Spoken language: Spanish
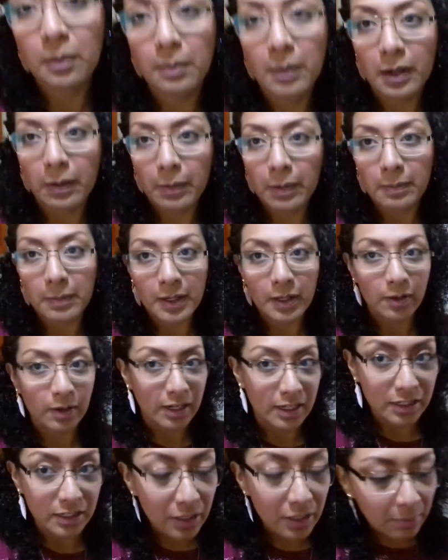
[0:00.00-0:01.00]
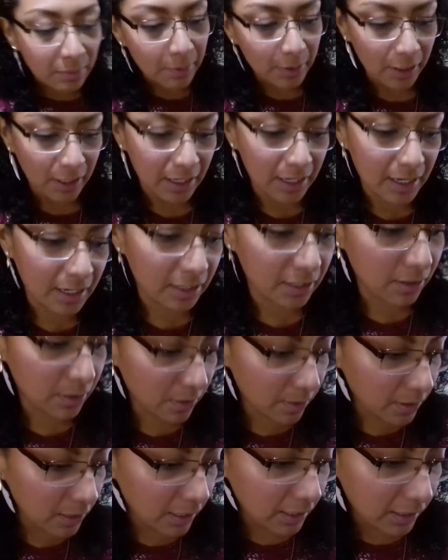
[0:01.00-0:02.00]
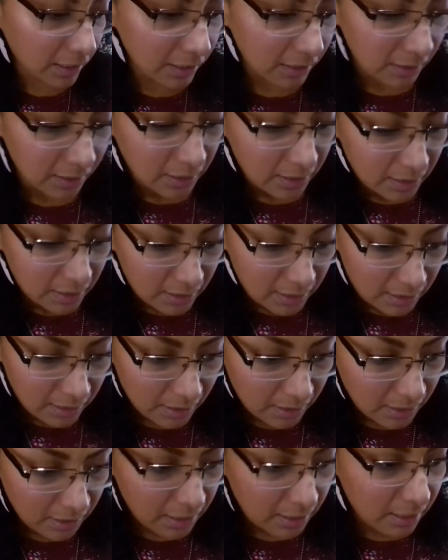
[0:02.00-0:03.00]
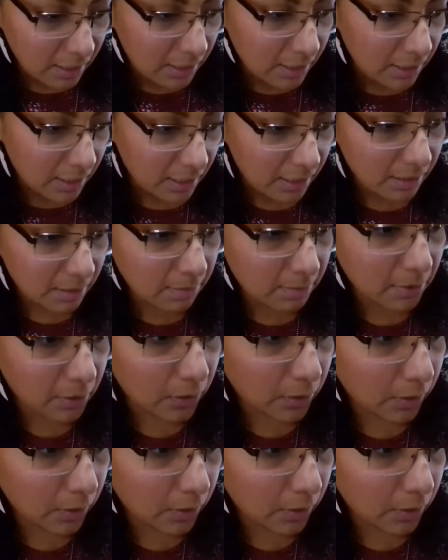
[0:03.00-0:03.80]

comerme mi colación porque ya es hora. Y me